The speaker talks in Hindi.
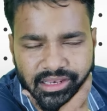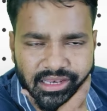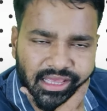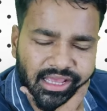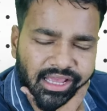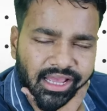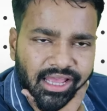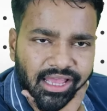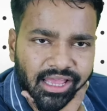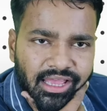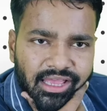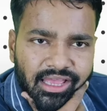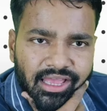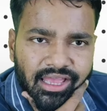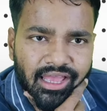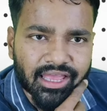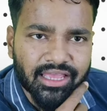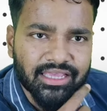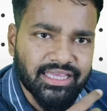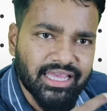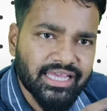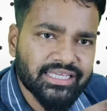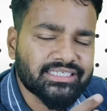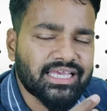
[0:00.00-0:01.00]
ठीक है
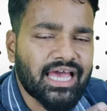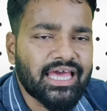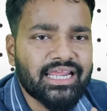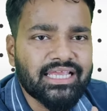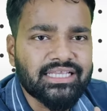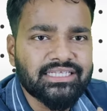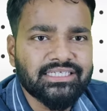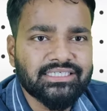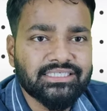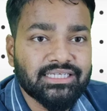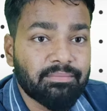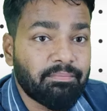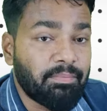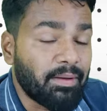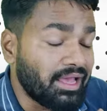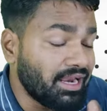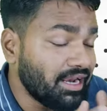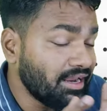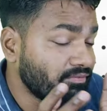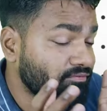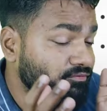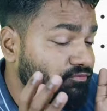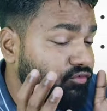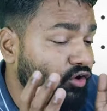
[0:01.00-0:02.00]
ये सारी चीजें
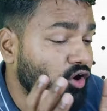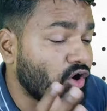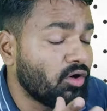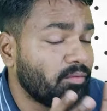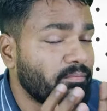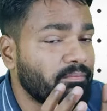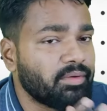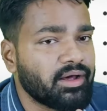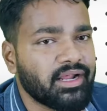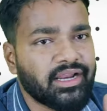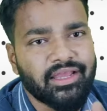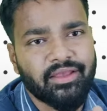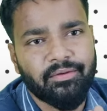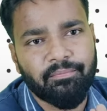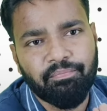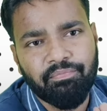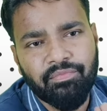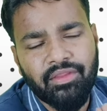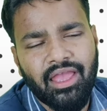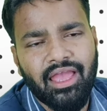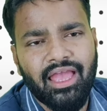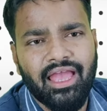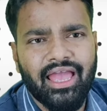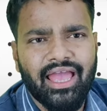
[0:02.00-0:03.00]
पहले फॉर्म भरे
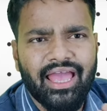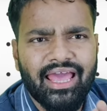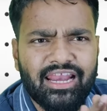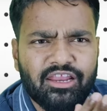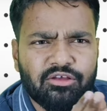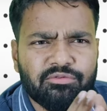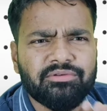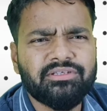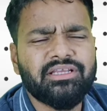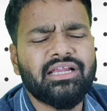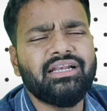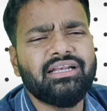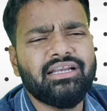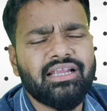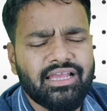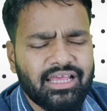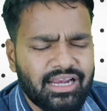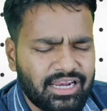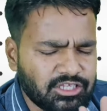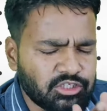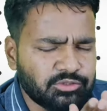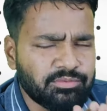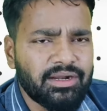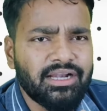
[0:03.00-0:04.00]

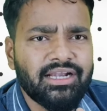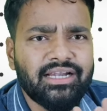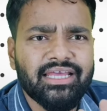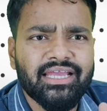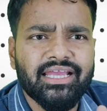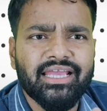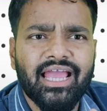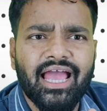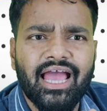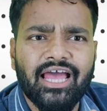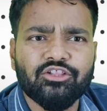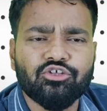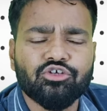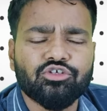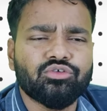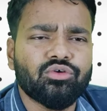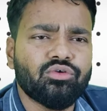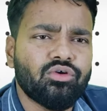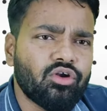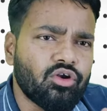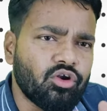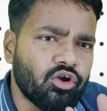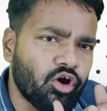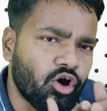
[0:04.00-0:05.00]
एलिजिबिलिटी क्या है
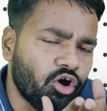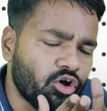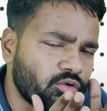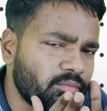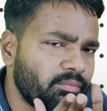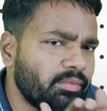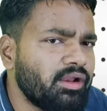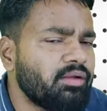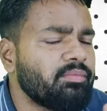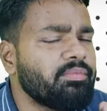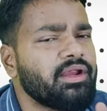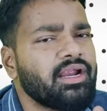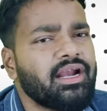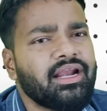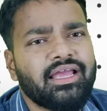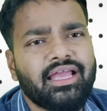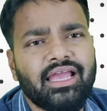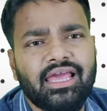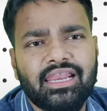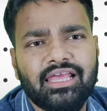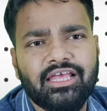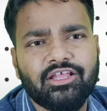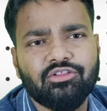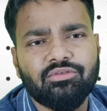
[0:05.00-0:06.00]
दोस्तों नॉर्मल बी
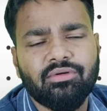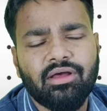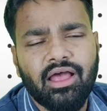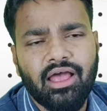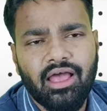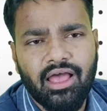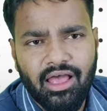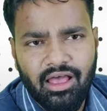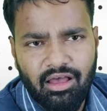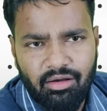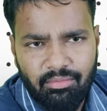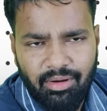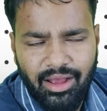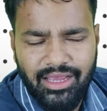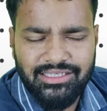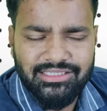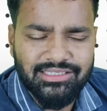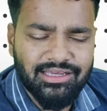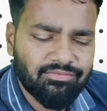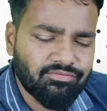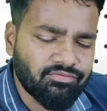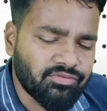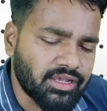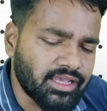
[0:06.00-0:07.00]
के लिए भाई
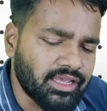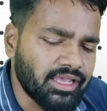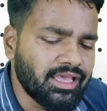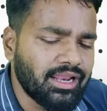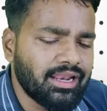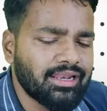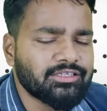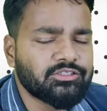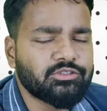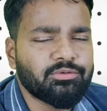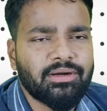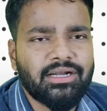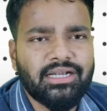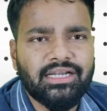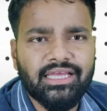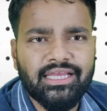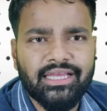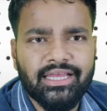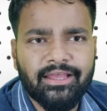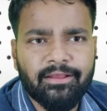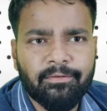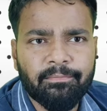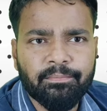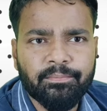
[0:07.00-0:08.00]
साहब वही
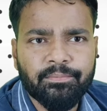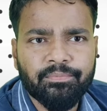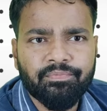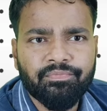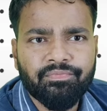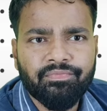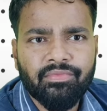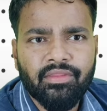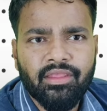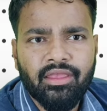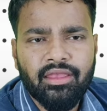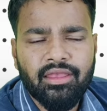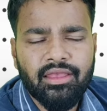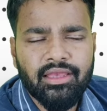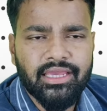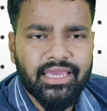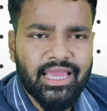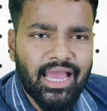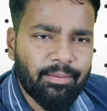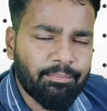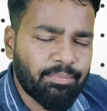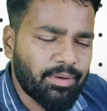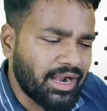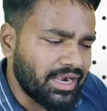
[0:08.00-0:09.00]
एलिजिबिलिटी है
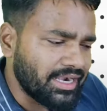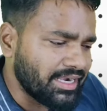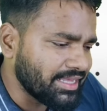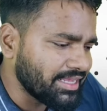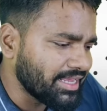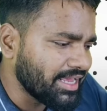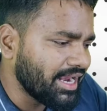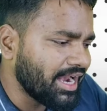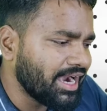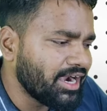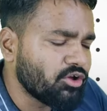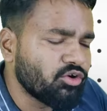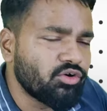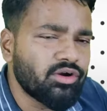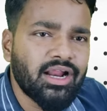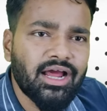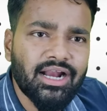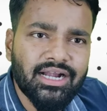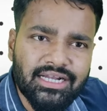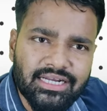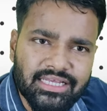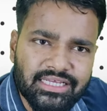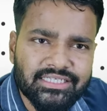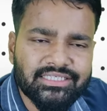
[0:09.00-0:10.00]
क्या आपका डीएलएड
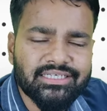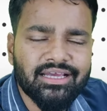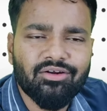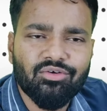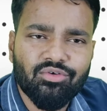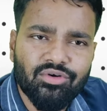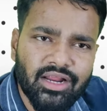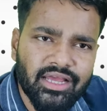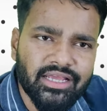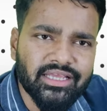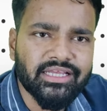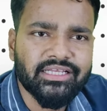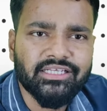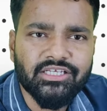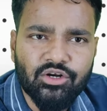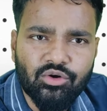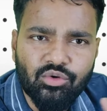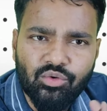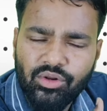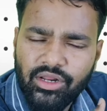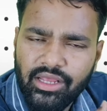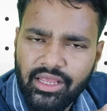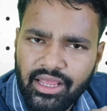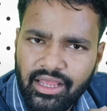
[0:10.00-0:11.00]
होना टीचर होना ये
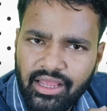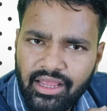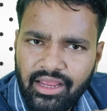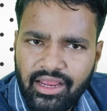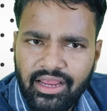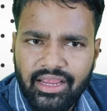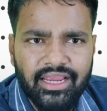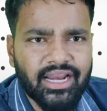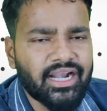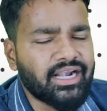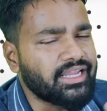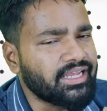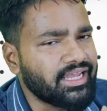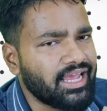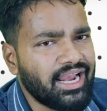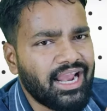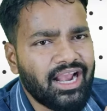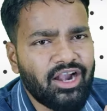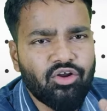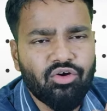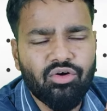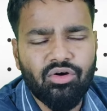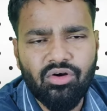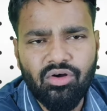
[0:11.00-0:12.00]
जरूरी है क्या
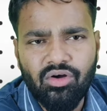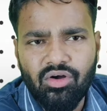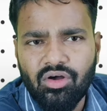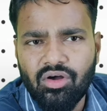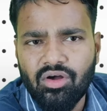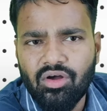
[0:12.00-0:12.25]
डीएलएड हो